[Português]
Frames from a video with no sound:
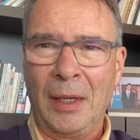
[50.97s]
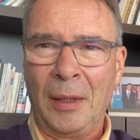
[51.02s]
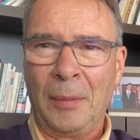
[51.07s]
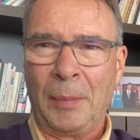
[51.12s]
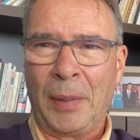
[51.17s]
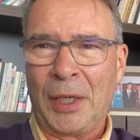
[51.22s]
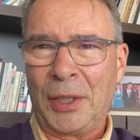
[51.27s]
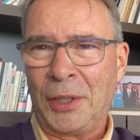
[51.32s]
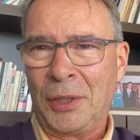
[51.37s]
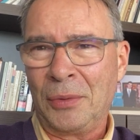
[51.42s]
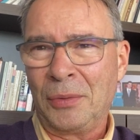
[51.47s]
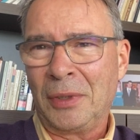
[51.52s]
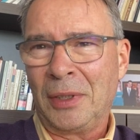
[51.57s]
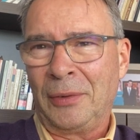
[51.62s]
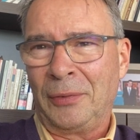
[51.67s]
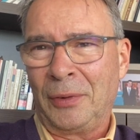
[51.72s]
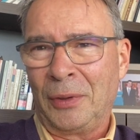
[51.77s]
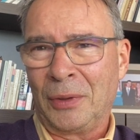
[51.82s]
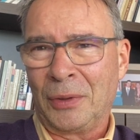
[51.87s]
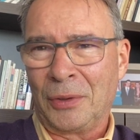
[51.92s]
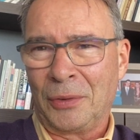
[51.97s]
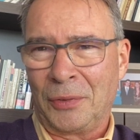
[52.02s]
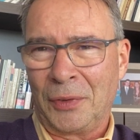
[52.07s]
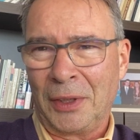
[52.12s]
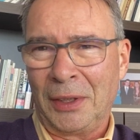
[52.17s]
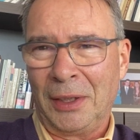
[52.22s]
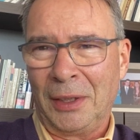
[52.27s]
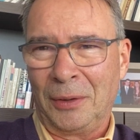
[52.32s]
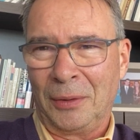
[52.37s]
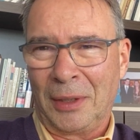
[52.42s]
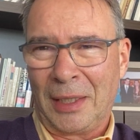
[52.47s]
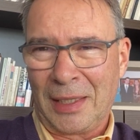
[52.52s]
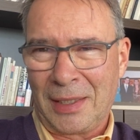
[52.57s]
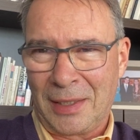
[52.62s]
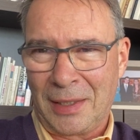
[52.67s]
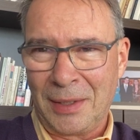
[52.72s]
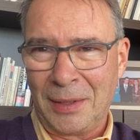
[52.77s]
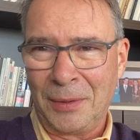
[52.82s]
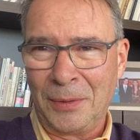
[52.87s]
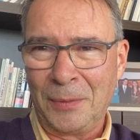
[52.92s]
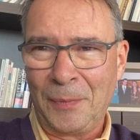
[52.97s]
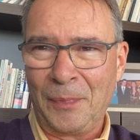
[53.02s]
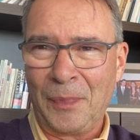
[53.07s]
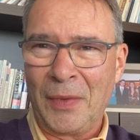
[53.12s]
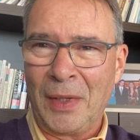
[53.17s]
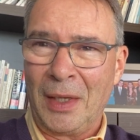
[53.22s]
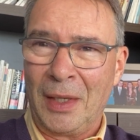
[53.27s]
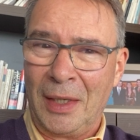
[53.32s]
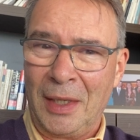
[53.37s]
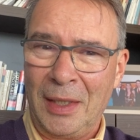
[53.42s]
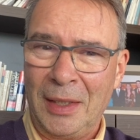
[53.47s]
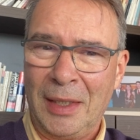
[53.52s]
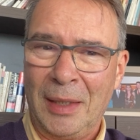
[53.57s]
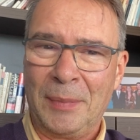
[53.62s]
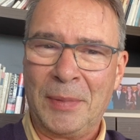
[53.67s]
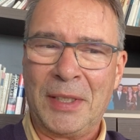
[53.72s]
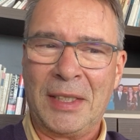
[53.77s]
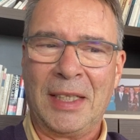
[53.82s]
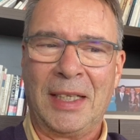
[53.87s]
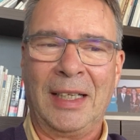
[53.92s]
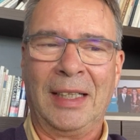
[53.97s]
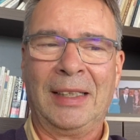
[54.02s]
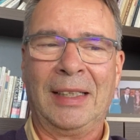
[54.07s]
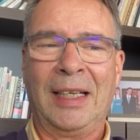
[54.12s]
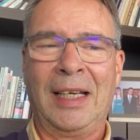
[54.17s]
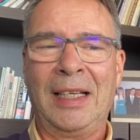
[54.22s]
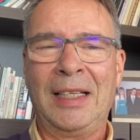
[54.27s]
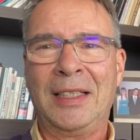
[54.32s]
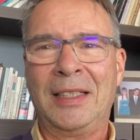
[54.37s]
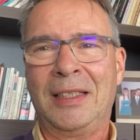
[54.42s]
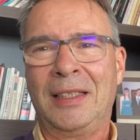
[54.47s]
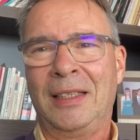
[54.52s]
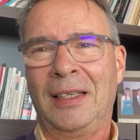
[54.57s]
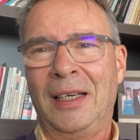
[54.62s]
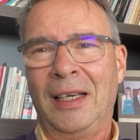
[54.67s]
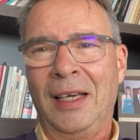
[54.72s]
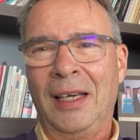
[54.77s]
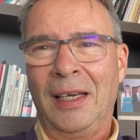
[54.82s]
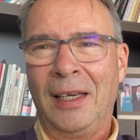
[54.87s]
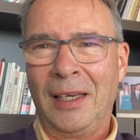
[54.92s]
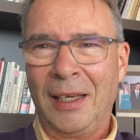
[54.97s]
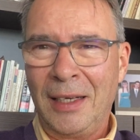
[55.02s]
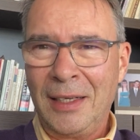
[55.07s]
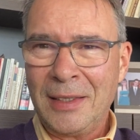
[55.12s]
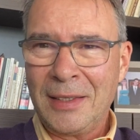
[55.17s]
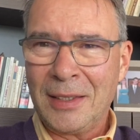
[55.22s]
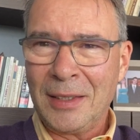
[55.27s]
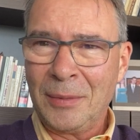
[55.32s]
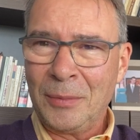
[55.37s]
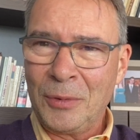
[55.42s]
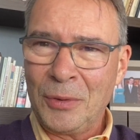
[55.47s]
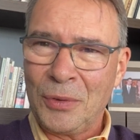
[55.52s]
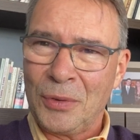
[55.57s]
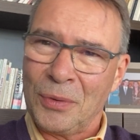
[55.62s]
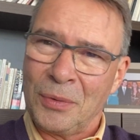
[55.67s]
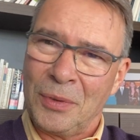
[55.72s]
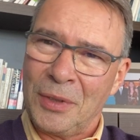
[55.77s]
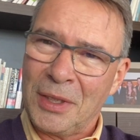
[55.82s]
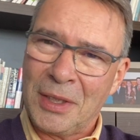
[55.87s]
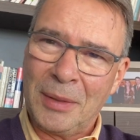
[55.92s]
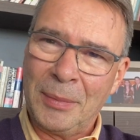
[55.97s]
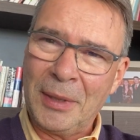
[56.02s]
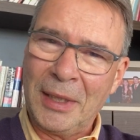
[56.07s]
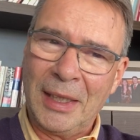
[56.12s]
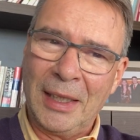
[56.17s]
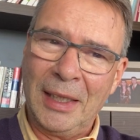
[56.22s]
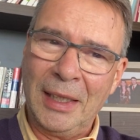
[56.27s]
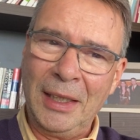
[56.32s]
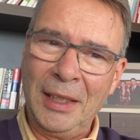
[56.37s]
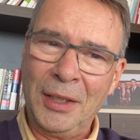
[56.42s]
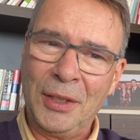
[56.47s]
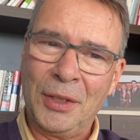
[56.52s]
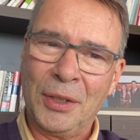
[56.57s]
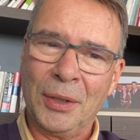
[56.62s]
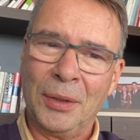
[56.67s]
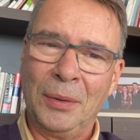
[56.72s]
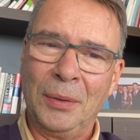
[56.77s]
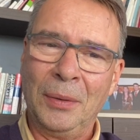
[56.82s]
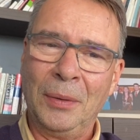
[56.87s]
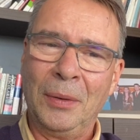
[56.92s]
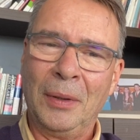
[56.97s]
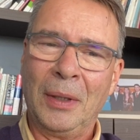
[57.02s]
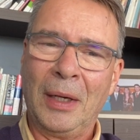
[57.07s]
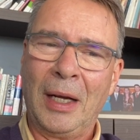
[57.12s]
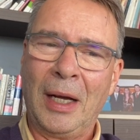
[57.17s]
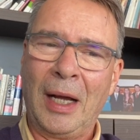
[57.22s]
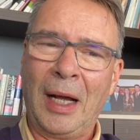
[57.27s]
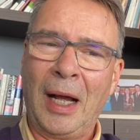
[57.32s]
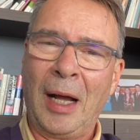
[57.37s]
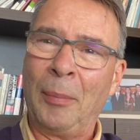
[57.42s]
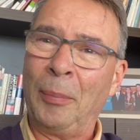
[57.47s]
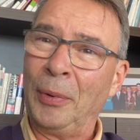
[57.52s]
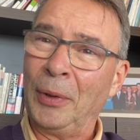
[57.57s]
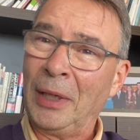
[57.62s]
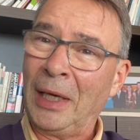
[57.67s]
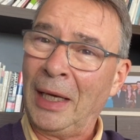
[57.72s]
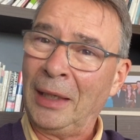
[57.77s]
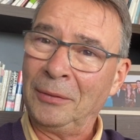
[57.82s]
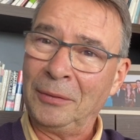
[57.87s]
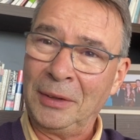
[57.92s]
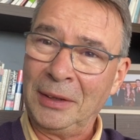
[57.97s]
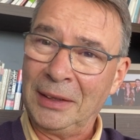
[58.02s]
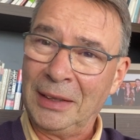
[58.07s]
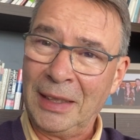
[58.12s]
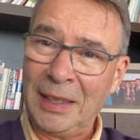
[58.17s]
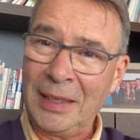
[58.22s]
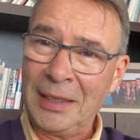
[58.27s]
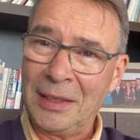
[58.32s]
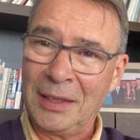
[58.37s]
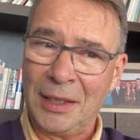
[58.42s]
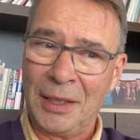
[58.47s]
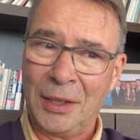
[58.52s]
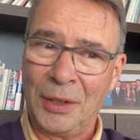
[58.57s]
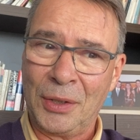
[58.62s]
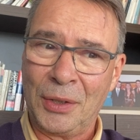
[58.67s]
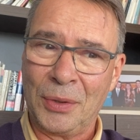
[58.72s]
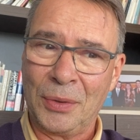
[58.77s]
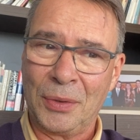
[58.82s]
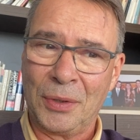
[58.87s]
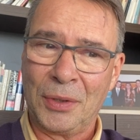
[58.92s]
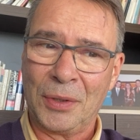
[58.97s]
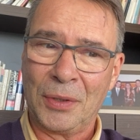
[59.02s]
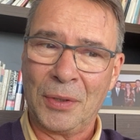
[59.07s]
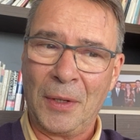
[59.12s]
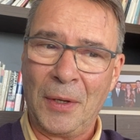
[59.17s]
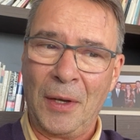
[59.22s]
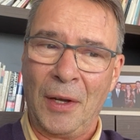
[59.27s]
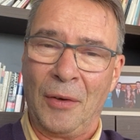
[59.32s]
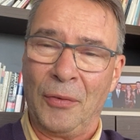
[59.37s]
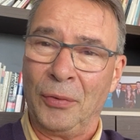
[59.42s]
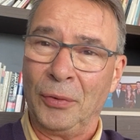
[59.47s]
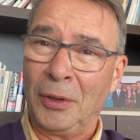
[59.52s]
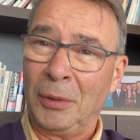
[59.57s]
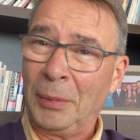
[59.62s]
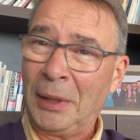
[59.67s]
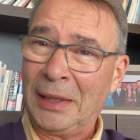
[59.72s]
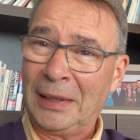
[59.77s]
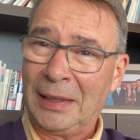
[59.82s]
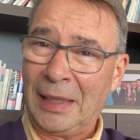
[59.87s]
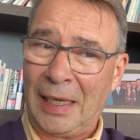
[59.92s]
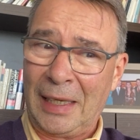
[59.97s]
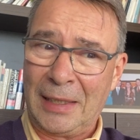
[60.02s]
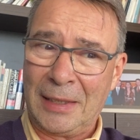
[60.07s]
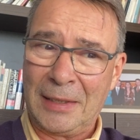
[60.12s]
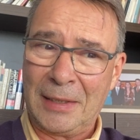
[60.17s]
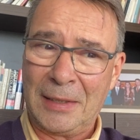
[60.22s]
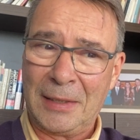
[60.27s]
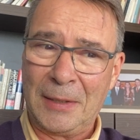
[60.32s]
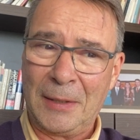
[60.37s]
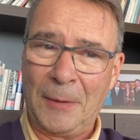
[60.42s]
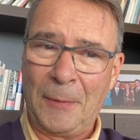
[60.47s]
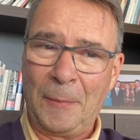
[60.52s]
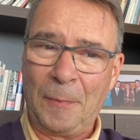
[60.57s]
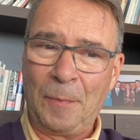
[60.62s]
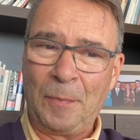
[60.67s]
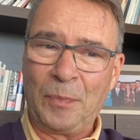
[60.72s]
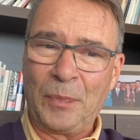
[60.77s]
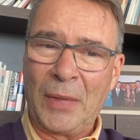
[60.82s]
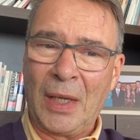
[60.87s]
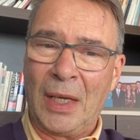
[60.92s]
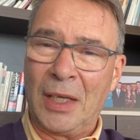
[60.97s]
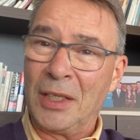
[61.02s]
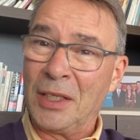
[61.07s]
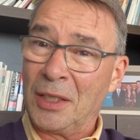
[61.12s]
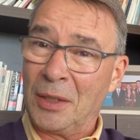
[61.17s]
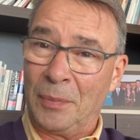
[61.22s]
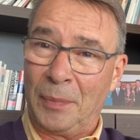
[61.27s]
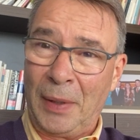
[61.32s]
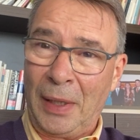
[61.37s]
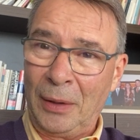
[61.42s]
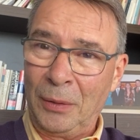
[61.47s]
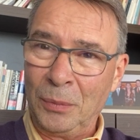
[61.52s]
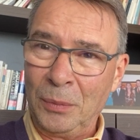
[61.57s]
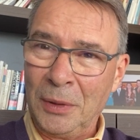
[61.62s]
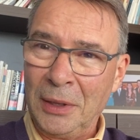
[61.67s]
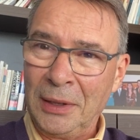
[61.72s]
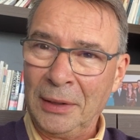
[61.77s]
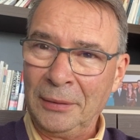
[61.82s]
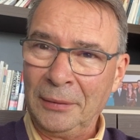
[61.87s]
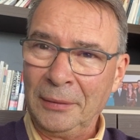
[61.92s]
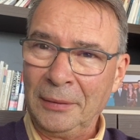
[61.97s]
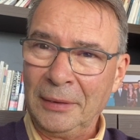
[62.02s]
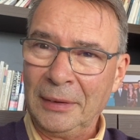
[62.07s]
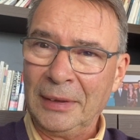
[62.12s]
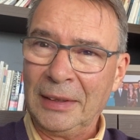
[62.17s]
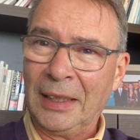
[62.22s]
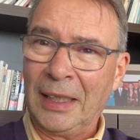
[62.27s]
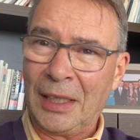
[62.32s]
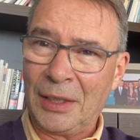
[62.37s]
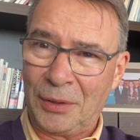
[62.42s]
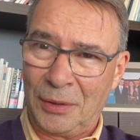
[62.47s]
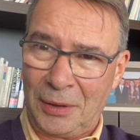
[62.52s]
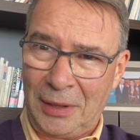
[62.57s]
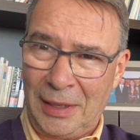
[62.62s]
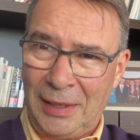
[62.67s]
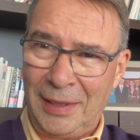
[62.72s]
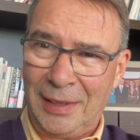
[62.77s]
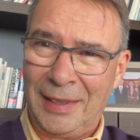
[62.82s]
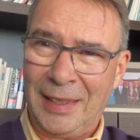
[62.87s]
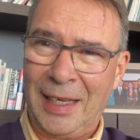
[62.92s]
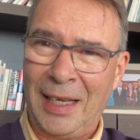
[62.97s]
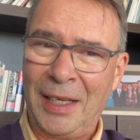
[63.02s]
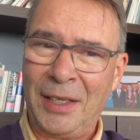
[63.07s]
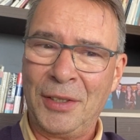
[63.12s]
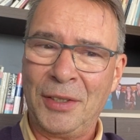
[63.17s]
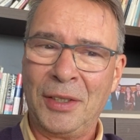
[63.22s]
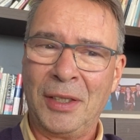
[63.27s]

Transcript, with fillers: Partindo da filosofia da educação, e da psicanálise, realizamos um exame crítico apoiado em três eixos fundamentais: desamparo humano, racionalidade